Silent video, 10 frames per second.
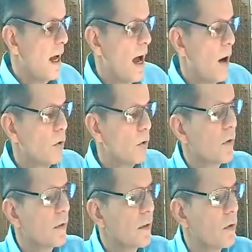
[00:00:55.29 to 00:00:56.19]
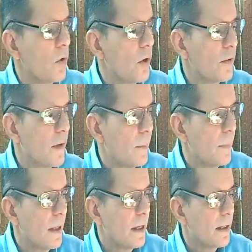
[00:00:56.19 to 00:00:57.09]
a otros escritores
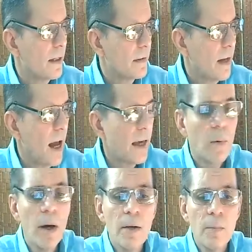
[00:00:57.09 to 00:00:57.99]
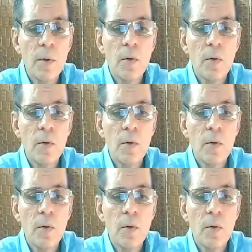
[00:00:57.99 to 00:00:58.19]
también, que ah, igual